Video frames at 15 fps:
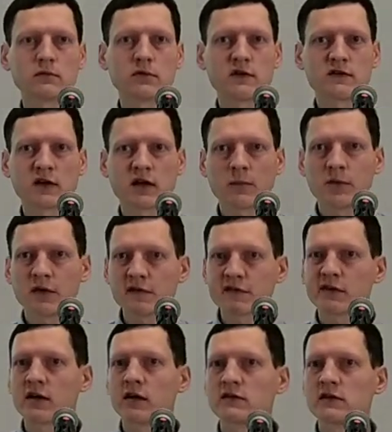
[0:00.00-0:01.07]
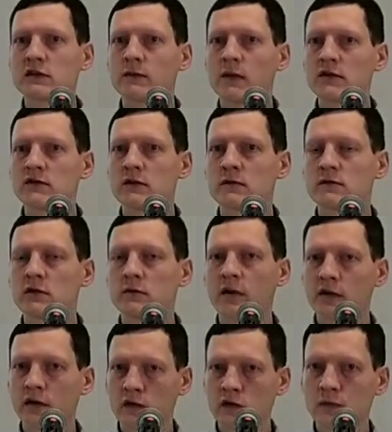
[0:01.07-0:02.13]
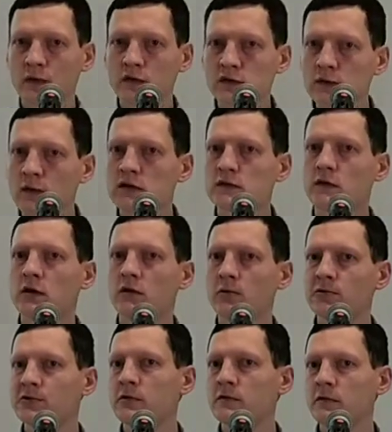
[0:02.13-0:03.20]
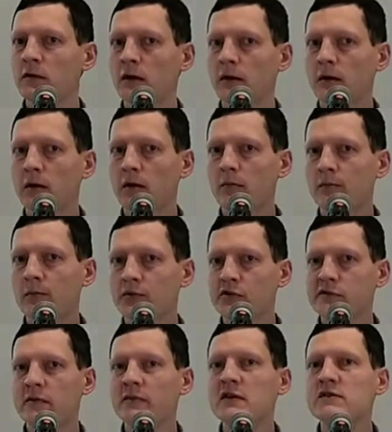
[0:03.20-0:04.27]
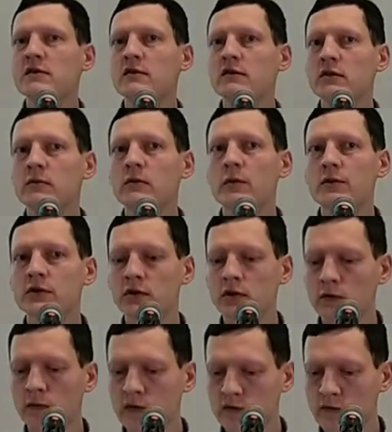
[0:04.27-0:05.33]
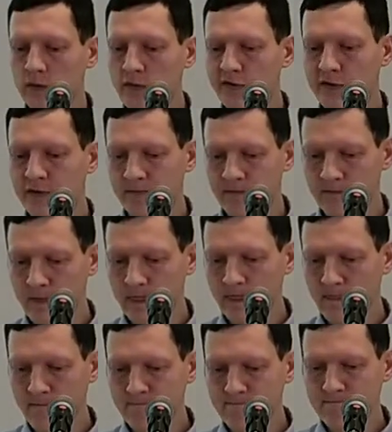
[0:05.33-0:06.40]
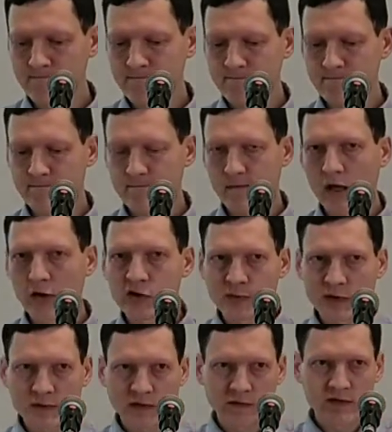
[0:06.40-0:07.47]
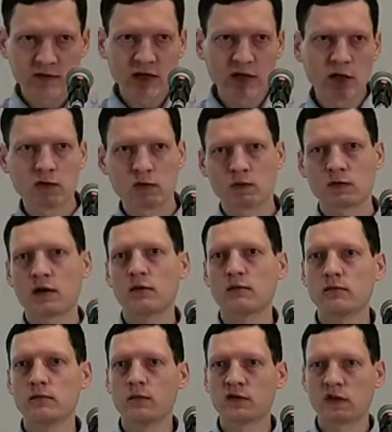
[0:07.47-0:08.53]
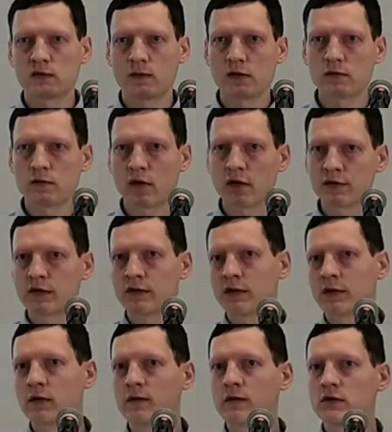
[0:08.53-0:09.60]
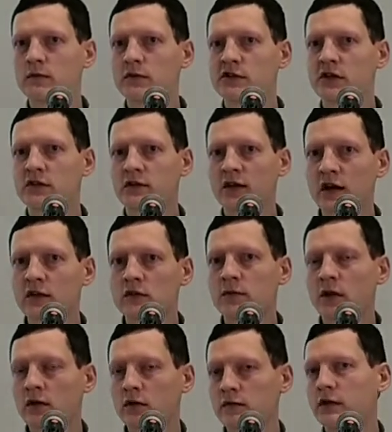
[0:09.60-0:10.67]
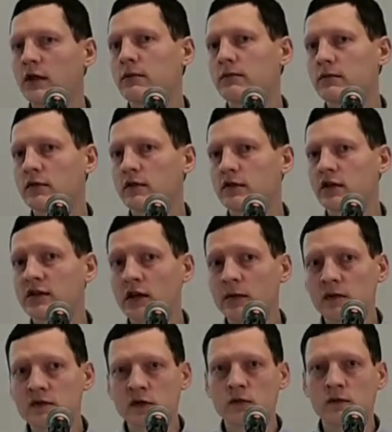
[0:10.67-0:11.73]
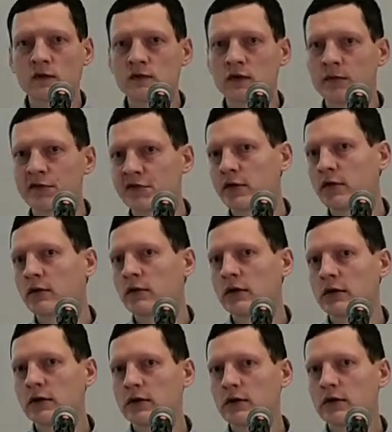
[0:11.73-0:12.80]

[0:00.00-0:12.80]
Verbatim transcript: To jest taka pierwsza sytuacja, w której Pan Jezus posyła swoich uczniów po to, żeby między innymi głosili Królestwo Boże a już po zmartwychwstanie Jezusa, po zesłaniu Ducha Świętego widzimy, że ta dobra nowina, te tajemnice Królestwa Bożego